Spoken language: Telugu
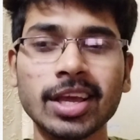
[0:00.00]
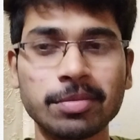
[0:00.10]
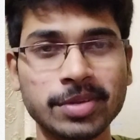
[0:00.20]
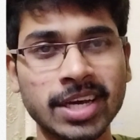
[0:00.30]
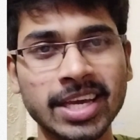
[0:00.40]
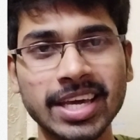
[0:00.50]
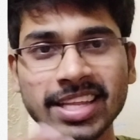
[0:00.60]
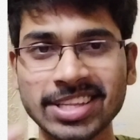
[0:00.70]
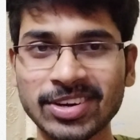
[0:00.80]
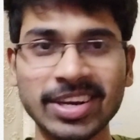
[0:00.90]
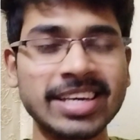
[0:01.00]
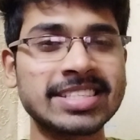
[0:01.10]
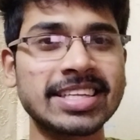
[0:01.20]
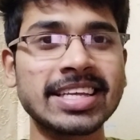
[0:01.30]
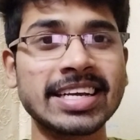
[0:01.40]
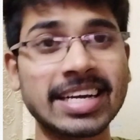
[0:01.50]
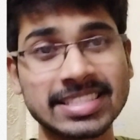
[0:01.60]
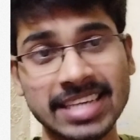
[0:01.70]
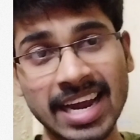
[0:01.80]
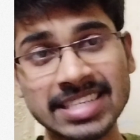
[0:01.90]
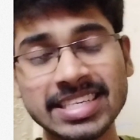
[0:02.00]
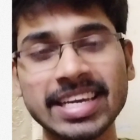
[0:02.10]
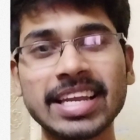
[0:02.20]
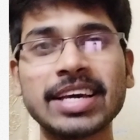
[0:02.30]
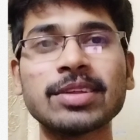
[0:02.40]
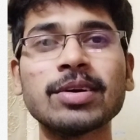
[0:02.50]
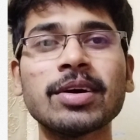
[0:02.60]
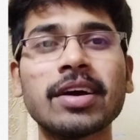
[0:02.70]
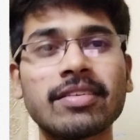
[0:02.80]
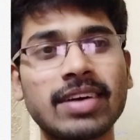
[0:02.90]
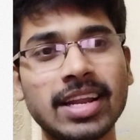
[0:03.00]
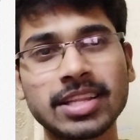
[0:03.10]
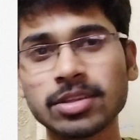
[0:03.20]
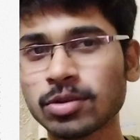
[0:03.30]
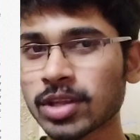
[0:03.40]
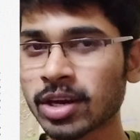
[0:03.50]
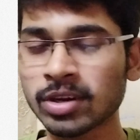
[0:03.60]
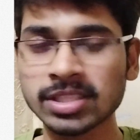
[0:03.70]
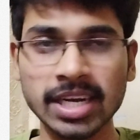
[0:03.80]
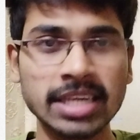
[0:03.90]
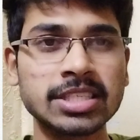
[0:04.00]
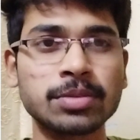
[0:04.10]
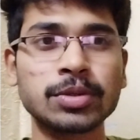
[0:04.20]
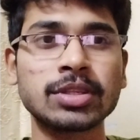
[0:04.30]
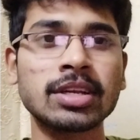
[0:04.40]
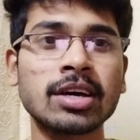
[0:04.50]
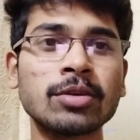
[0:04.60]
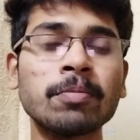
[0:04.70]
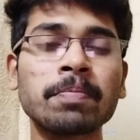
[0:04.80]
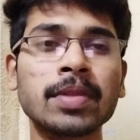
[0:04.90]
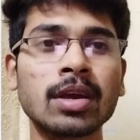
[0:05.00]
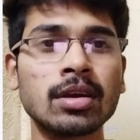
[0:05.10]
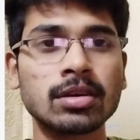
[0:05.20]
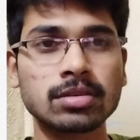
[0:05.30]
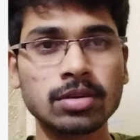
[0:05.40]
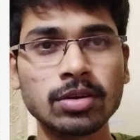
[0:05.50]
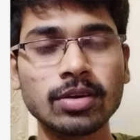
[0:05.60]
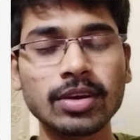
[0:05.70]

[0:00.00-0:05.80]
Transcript: ఇప్పుడు దాకా ఏదైతే కాలేజెస్ అయితే ఇంకా స్టార్ట్ చేయలేదో వాళ్ళైతే తొందరలోనే స్టార్ట్ చేయబోతున్నారు సో